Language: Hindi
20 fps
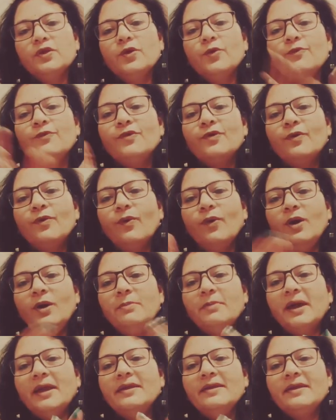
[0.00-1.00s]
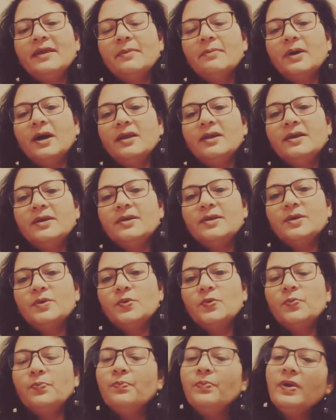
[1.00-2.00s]
वो गोल्ड माइन के मालिक के
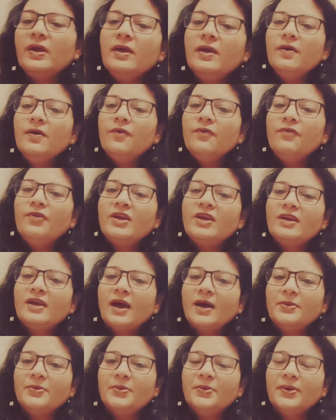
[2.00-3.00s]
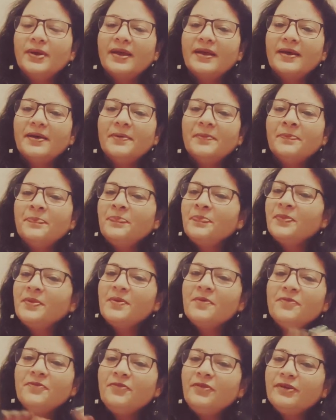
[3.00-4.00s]
रूप में विख्यात हो गया
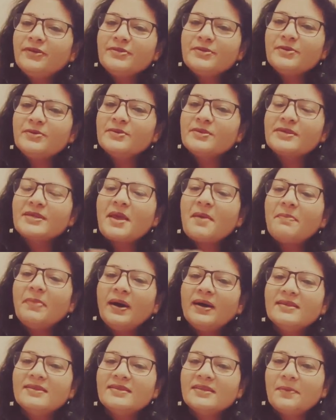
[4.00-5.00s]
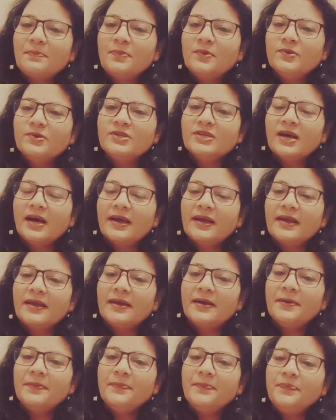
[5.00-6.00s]
फिर से उसके पास सब कुछ आ
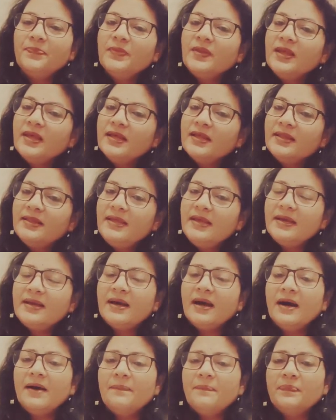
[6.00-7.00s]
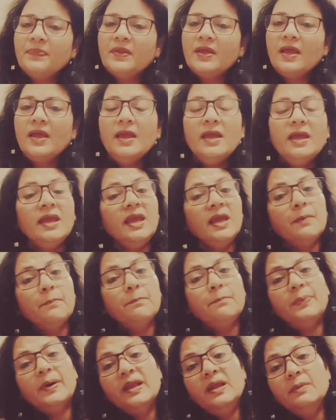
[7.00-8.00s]
गया देखा आपने एक
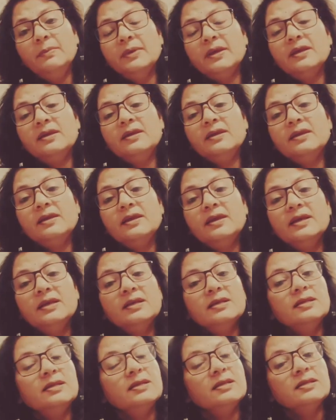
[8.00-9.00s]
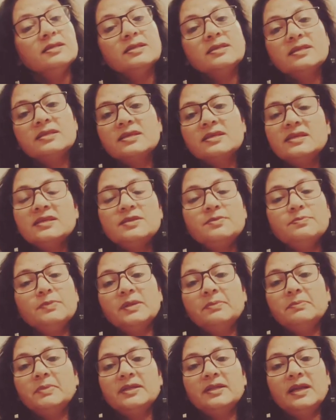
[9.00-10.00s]
पल में ही किस्मत
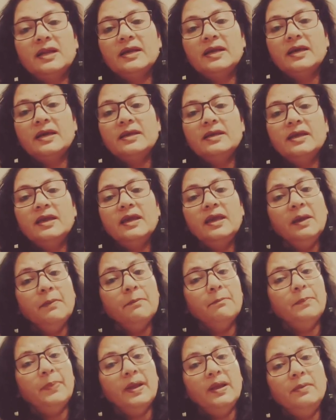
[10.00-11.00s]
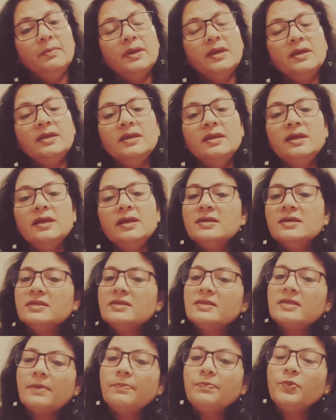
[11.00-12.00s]
बदल गई एक पल में ही
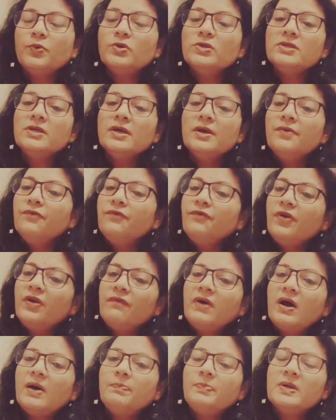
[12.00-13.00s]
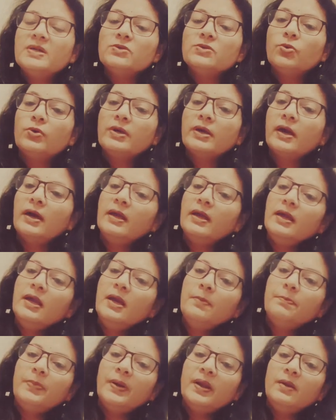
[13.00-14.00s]
सब कुछ फिर वापस हो गया एक
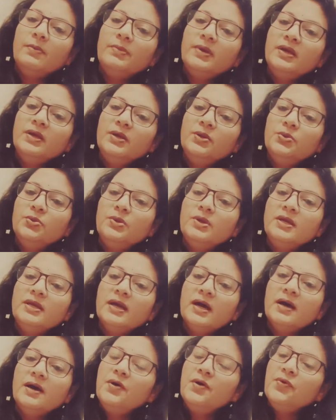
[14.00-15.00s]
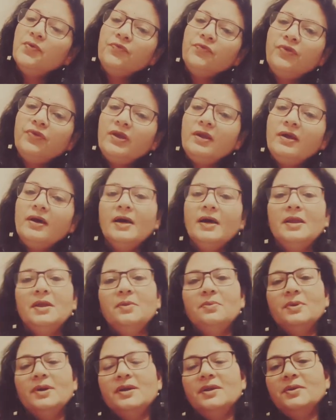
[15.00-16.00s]
पल में ही दुनिया फिर हरी
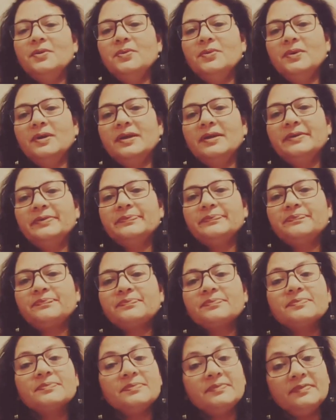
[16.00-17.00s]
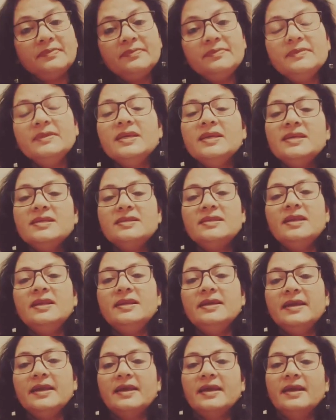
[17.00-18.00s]
भरी हो गई
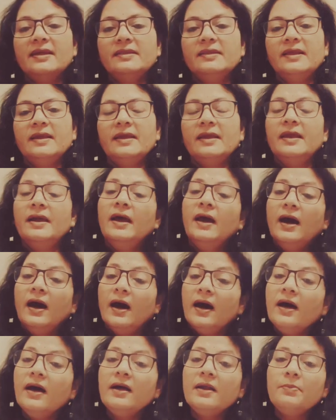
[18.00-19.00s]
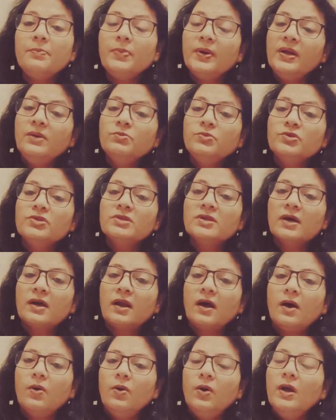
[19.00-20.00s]
इसीलिए कहते हैं हर पल
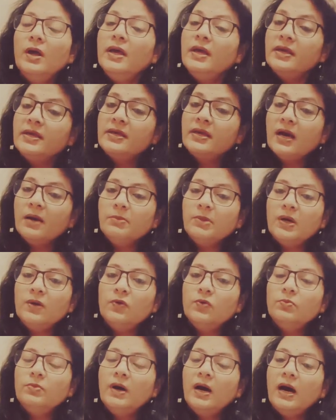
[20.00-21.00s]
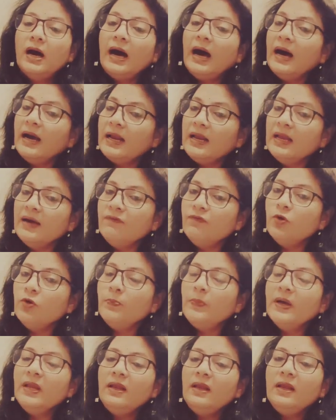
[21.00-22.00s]
मुस्कराओ क्या मालूम अगला वो
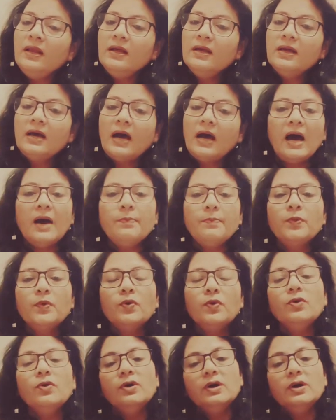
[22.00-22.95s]
पल आपको